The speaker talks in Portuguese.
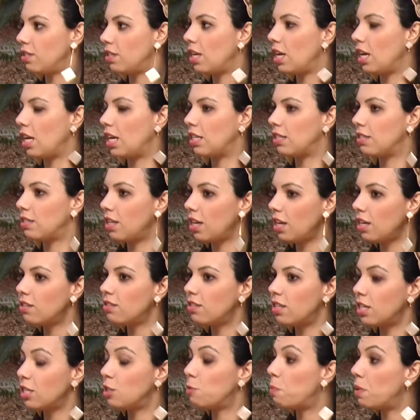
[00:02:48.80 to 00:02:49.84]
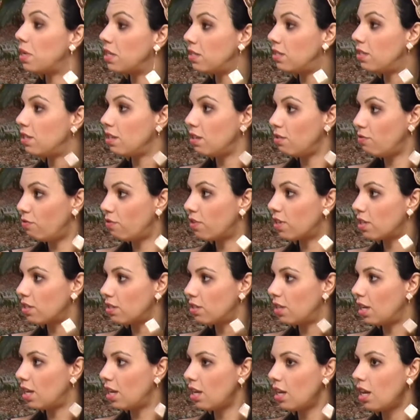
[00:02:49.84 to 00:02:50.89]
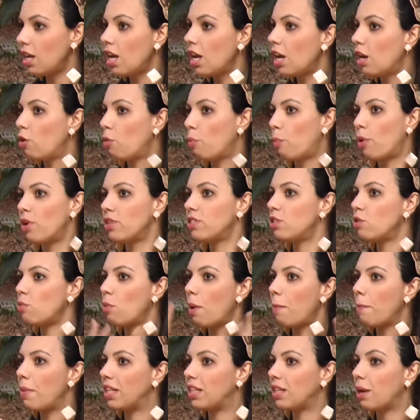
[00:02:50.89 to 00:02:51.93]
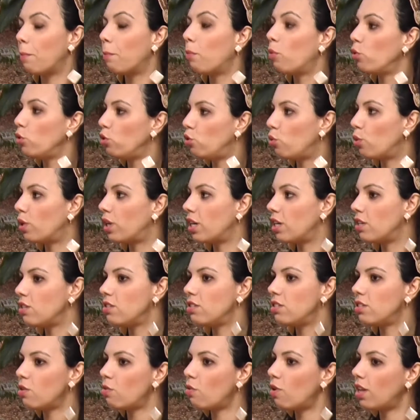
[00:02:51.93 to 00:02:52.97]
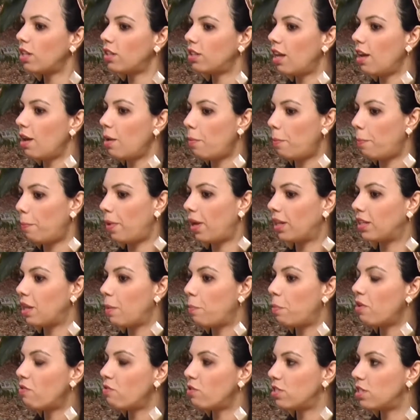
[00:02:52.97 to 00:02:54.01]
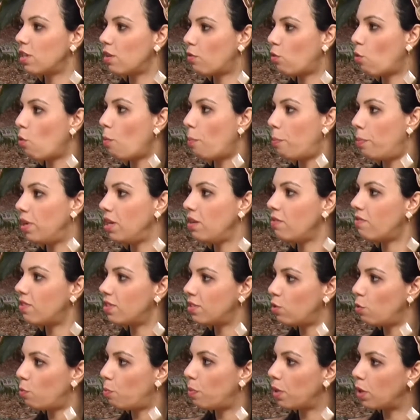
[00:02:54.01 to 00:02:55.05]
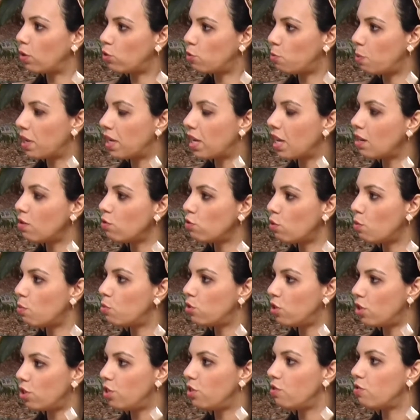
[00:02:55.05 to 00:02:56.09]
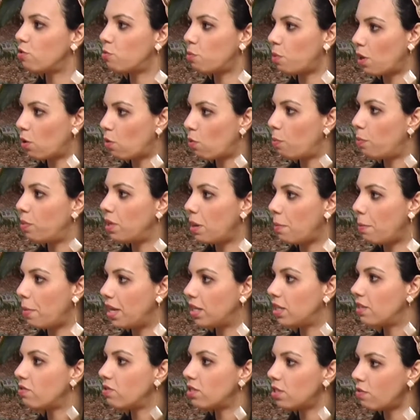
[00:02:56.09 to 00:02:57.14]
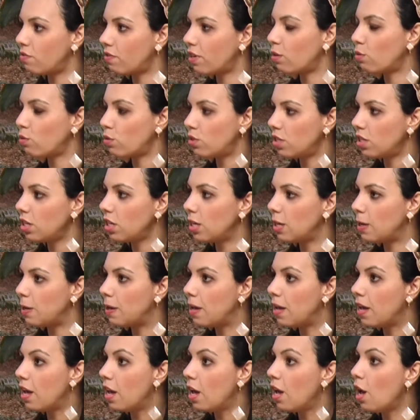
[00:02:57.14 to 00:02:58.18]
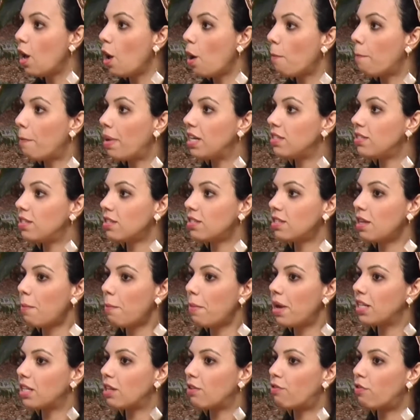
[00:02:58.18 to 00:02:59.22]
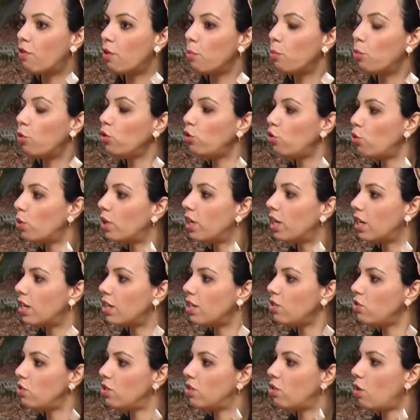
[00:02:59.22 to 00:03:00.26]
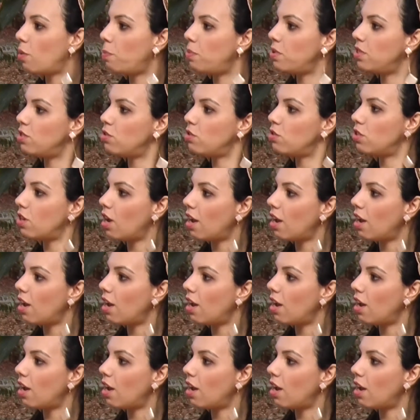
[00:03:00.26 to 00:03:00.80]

né? Elas têm que ser específicas, né? Não pode ser uma meta muito grande, senão até, até para você cumprir, fazer os pequenos objetivos para cumprir a meta, você não vai conseguir. Mas se essa meta foi muito grande, então é preciso